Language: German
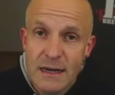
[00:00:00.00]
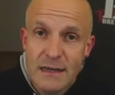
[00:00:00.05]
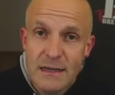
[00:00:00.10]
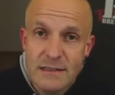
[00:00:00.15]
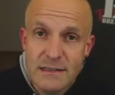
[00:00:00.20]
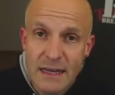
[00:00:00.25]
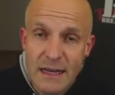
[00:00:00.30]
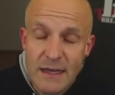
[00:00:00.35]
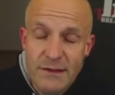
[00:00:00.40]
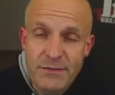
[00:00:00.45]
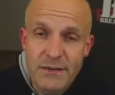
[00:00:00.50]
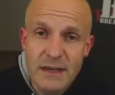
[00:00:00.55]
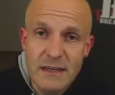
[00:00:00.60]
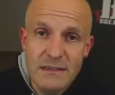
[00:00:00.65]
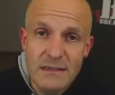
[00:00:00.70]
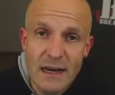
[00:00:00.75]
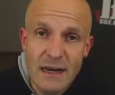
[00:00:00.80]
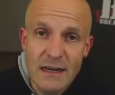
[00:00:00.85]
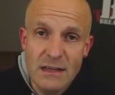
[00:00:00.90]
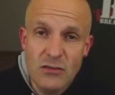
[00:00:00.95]
Es geht, wie
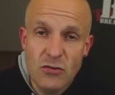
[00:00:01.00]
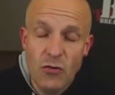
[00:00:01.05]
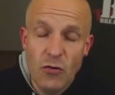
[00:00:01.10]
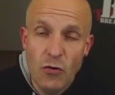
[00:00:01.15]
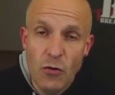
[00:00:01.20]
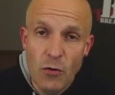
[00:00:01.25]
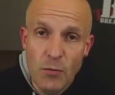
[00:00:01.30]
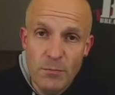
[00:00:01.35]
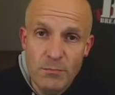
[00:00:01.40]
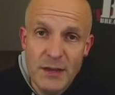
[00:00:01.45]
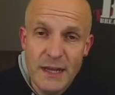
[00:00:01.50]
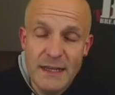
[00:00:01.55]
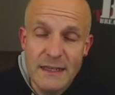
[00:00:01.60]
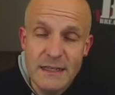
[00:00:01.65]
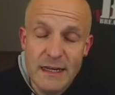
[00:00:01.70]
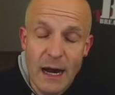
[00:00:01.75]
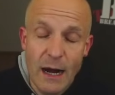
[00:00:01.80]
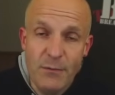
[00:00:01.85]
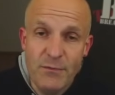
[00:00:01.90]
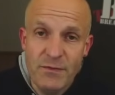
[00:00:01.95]
gesagt, um den
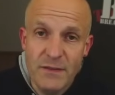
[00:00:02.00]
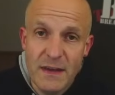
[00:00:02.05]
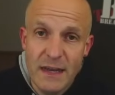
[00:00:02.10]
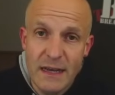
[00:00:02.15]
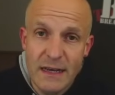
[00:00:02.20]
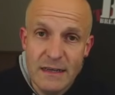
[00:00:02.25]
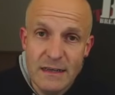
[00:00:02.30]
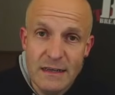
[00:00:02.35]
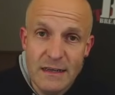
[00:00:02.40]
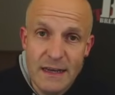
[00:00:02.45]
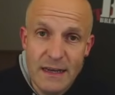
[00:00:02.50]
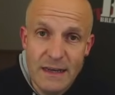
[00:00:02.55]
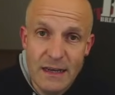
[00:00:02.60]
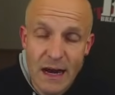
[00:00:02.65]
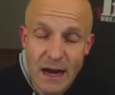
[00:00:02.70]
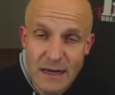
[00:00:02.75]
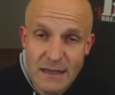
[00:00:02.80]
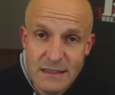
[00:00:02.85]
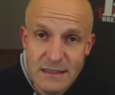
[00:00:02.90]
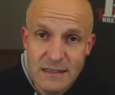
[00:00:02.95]
Kampf gegen den
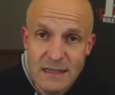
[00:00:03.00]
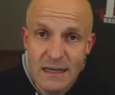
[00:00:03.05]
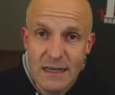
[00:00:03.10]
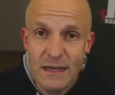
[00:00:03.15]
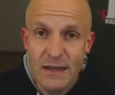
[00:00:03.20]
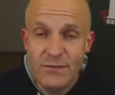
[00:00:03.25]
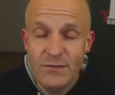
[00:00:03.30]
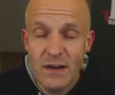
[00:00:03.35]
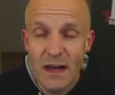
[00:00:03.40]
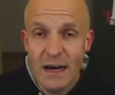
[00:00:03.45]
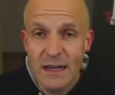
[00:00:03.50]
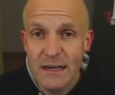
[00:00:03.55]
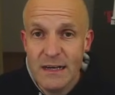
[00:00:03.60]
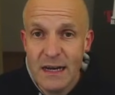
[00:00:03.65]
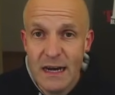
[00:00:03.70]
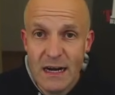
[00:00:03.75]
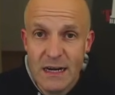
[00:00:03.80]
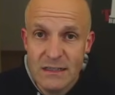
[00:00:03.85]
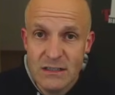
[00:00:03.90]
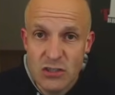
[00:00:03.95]
Ladetarif,
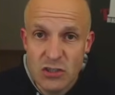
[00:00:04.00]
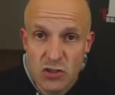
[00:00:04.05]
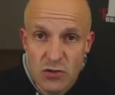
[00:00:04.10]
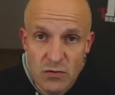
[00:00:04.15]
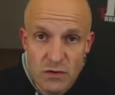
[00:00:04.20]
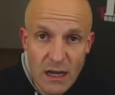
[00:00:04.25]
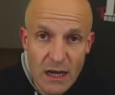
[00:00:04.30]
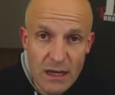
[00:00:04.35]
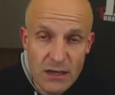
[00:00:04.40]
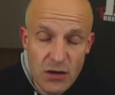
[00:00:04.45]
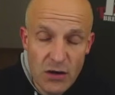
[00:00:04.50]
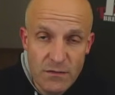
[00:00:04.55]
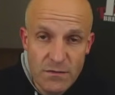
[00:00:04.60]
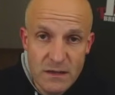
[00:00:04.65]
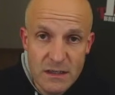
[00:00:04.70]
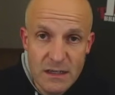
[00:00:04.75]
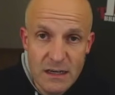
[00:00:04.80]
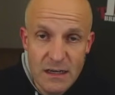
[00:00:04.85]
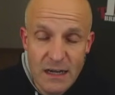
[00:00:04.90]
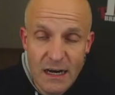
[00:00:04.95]
Ladekarten-Dschungel an
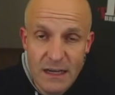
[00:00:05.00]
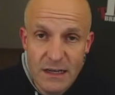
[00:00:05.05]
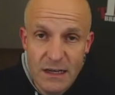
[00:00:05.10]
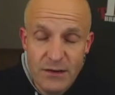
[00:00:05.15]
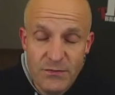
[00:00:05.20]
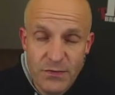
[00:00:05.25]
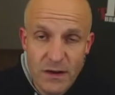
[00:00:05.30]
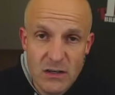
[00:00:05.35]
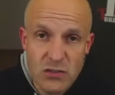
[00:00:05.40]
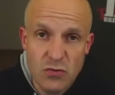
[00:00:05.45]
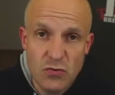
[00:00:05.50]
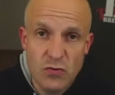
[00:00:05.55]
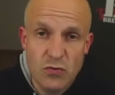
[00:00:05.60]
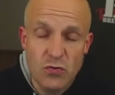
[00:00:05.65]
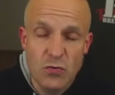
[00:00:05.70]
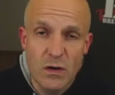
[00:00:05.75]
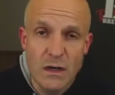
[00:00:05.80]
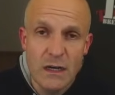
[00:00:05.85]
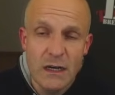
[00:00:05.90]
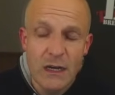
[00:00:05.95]
öffentlicher
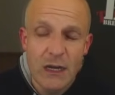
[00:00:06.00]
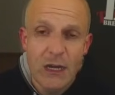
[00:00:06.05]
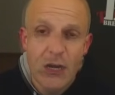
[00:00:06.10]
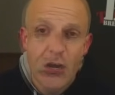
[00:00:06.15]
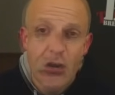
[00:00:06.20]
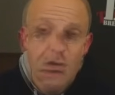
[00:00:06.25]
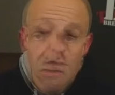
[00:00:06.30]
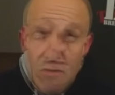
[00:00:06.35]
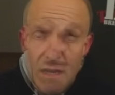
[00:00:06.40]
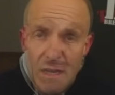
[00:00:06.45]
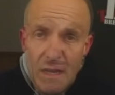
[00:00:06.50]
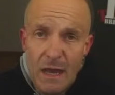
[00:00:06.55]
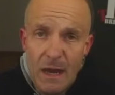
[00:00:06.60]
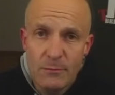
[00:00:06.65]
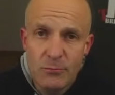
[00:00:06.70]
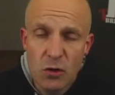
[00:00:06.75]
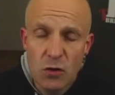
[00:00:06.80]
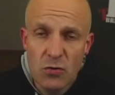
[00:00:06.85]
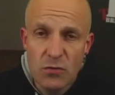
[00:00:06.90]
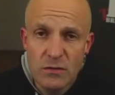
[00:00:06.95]
Ladeinfrastruktur. Aktuell
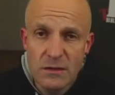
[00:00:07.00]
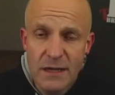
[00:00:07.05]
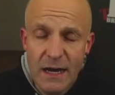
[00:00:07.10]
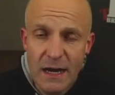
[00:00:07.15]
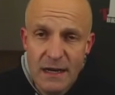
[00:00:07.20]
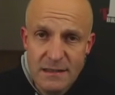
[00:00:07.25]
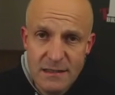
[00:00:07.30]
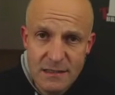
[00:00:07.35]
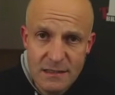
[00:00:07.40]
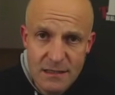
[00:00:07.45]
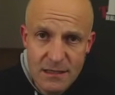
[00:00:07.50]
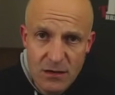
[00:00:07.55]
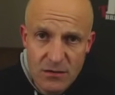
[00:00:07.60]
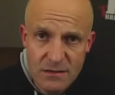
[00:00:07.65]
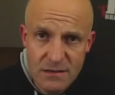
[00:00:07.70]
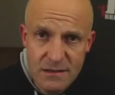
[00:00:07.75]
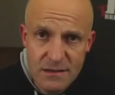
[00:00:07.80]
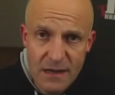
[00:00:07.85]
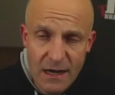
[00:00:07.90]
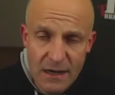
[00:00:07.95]
haben wir rund
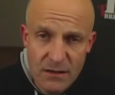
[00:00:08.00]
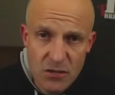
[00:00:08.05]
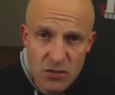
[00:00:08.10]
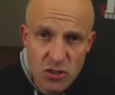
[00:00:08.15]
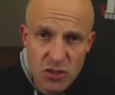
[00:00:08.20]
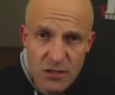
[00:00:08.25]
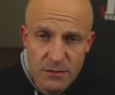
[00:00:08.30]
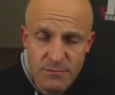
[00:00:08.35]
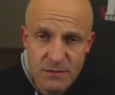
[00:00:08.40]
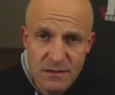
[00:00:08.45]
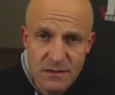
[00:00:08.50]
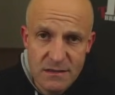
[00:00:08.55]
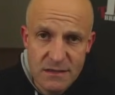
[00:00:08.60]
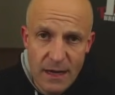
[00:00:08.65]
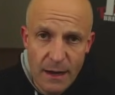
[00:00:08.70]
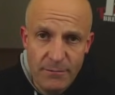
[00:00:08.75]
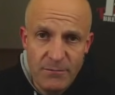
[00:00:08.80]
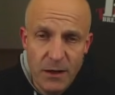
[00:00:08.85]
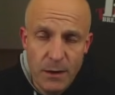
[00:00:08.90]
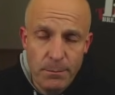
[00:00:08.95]
18.300 Stimmen
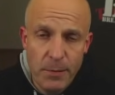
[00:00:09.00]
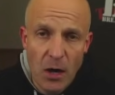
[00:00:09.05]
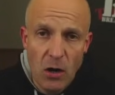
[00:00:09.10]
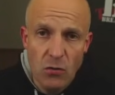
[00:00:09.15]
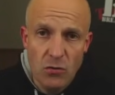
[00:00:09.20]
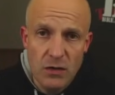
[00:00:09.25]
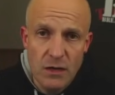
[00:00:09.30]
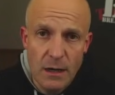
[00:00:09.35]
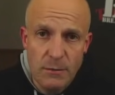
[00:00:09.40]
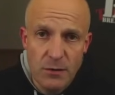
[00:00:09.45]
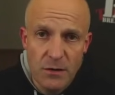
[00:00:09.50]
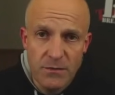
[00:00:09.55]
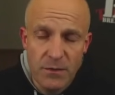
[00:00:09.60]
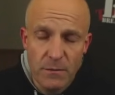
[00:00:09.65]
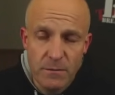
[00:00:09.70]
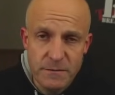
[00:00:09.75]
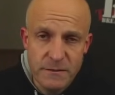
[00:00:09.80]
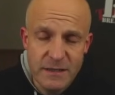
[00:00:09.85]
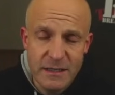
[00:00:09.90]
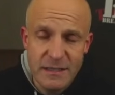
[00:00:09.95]
zusammen, wir brauchen aber
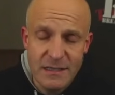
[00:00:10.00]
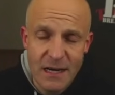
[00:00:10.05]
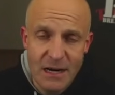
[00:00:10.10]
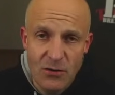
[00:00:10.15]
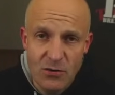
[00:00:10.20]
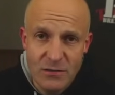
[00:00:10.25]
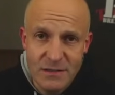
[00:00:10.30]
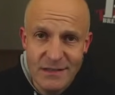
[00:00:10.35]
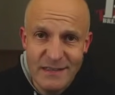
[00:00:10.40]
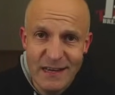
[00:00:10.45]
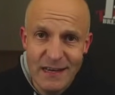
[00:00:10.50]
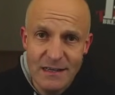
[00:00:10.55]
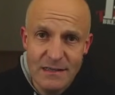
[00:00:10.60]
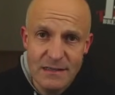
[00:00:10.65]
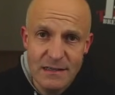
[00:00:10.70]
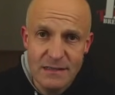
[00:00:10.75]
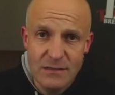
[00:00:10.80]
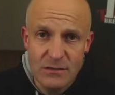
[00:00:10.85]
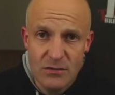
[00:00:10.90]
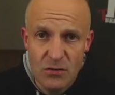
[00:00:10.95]
50.000, da
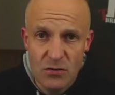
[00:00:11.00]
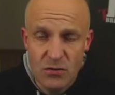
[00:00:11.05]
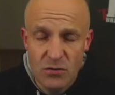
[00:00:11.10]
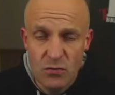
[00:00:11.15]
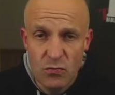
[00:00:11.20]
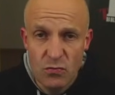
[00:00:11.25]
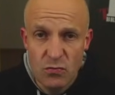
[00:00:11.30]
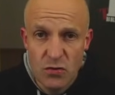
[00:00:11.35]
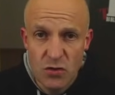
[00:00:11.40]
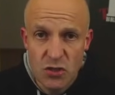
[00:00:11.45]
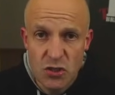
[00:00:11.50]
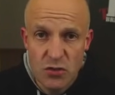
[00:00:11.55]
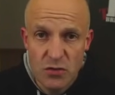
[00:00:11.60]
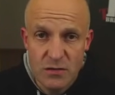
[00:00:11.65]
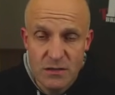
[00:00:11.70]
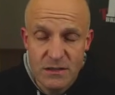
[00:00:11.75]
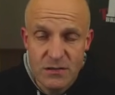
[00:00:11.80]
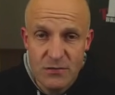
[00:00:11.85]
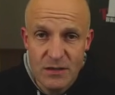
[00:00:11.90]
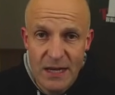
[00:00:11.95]
ist also noch ein gutes
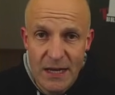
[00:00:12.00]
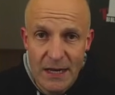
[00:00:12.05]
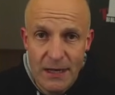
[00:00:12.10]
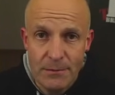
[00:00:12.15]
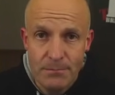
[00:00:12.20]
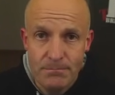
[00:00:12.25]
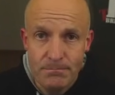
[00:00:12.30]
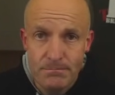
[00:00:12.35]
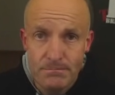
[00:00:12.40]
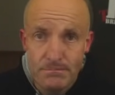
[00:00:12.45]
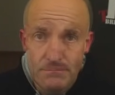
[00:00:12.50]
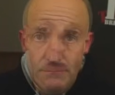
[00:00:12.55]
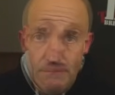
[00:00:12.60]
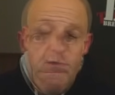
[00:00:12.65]
Stück zu gehen.